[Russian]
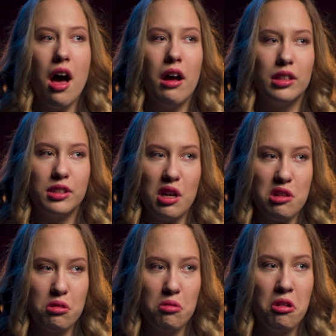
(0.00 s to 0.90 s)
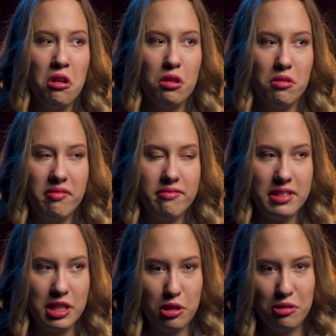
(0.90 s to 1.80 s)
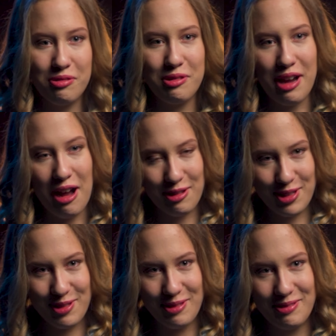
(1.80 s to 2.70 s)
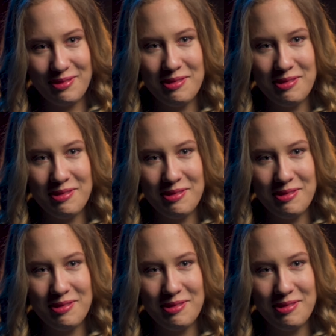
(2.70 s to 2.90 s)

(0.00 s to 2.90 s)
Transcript: а сразу защитную реакцию.